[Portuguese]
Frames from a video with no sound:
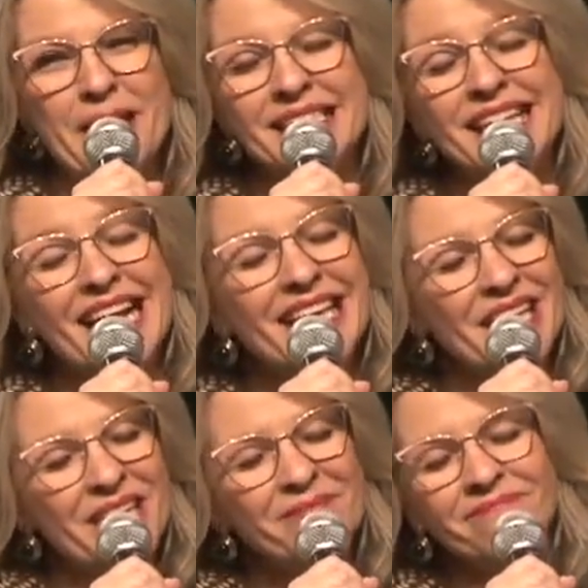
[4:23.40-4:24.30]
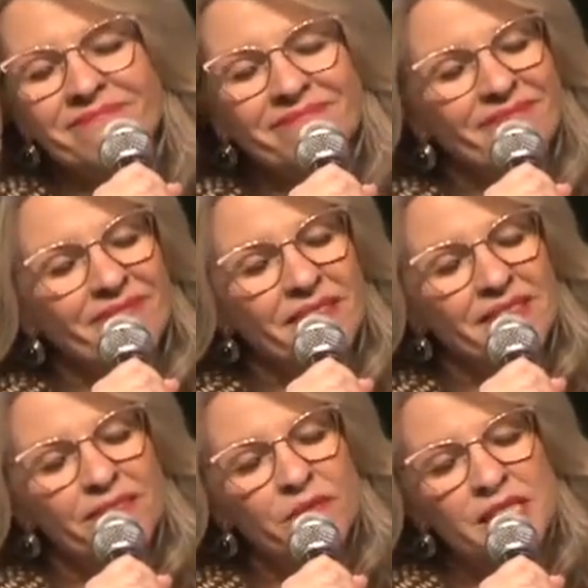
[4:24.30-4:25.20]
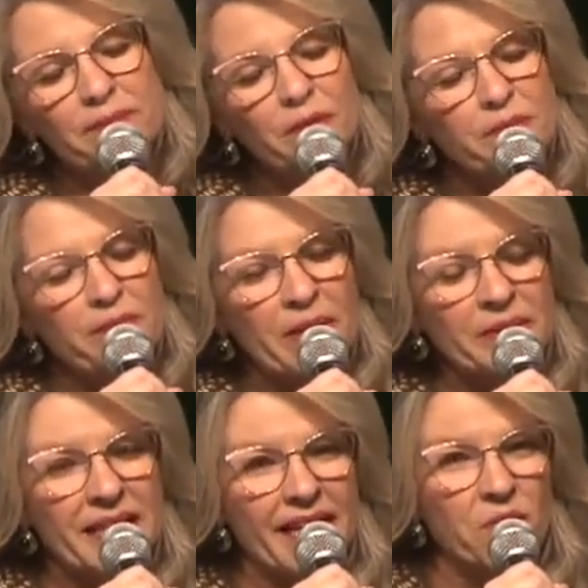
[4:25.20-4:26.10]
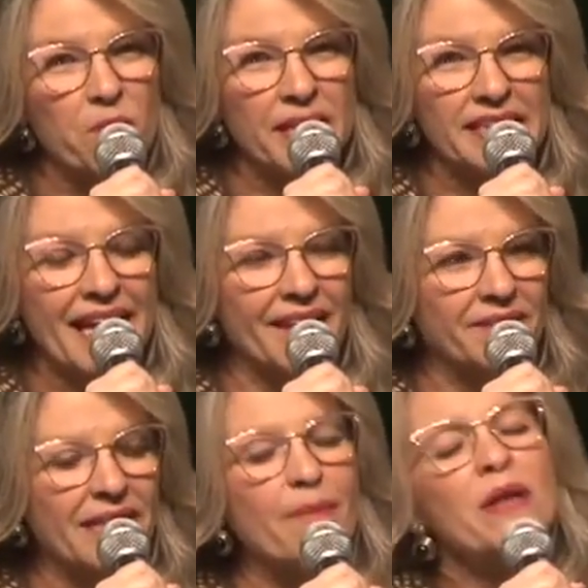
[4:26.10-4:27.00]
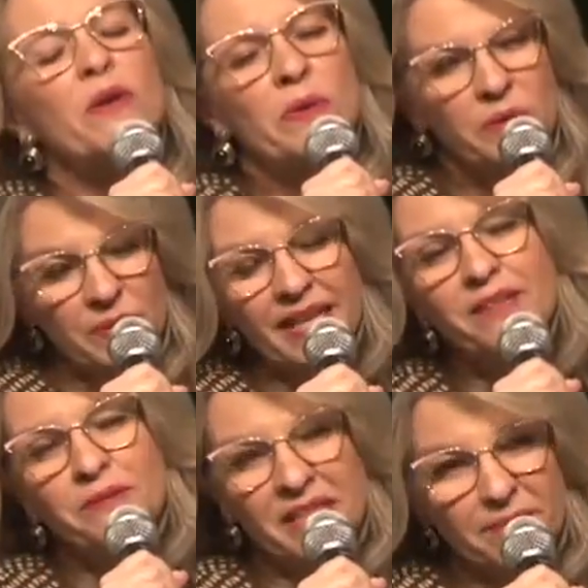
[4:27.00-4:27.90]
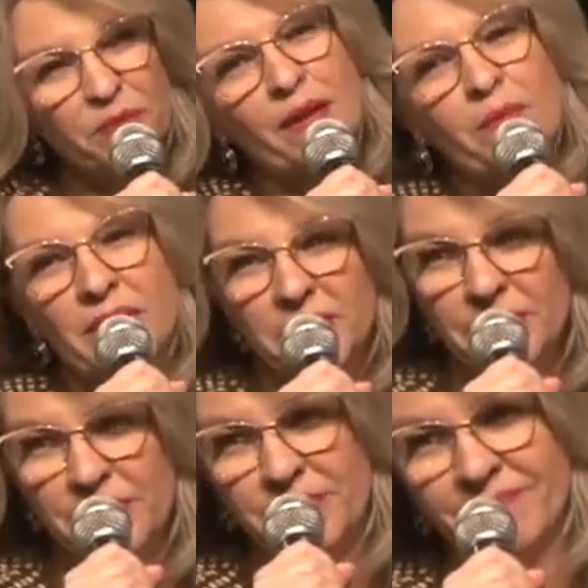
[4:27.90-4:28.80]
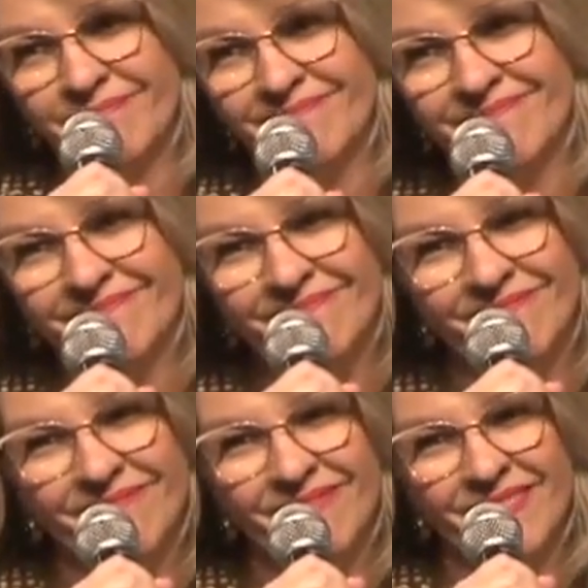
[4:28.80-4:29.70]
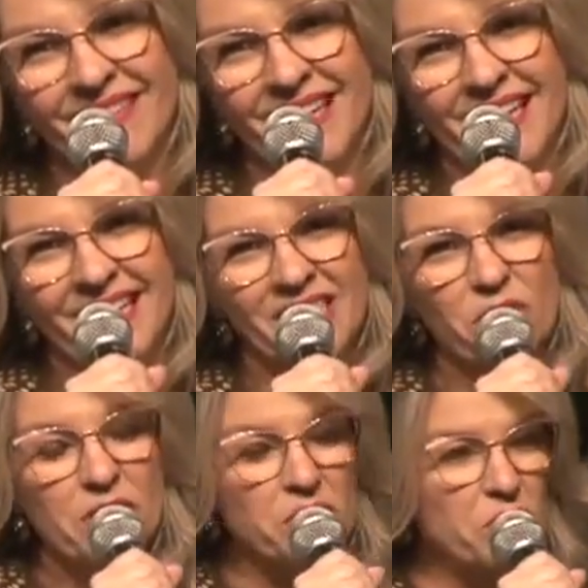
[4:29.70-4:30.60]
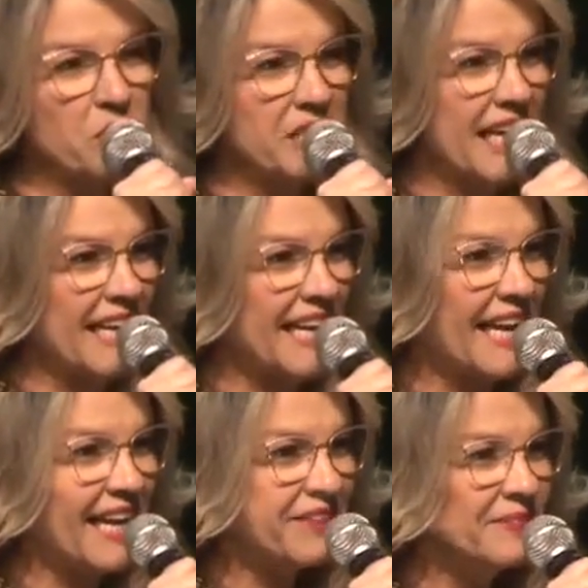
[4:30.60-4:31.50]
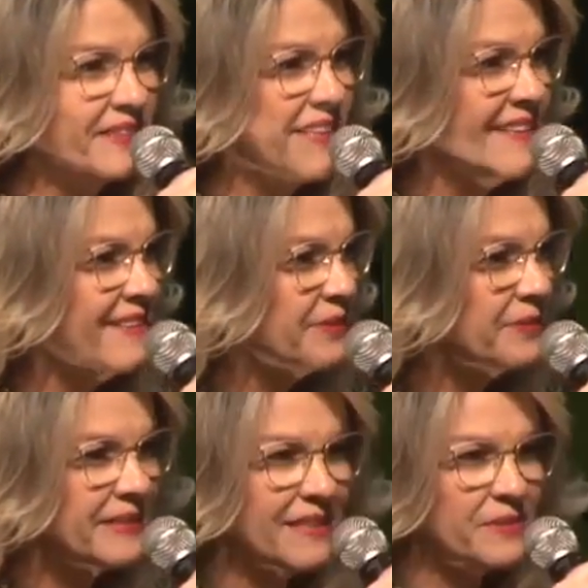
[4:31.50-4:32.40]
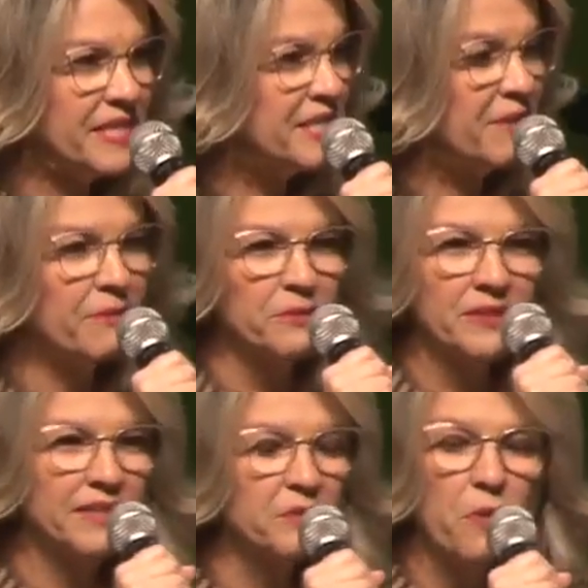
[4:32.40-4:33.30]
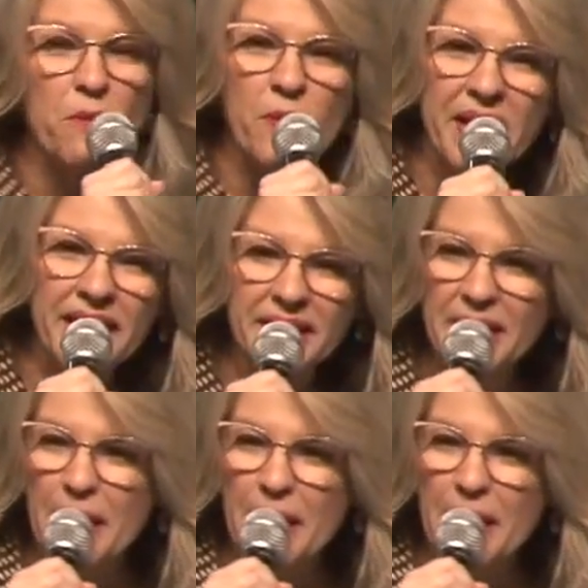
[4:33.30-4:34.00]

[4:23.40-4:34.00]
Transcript: Mas aí, você pode me perguntar, como é que tá? Tá melhor do que no tempo do laboratório. Talvez o nosso salário não, não seja o tanto como era,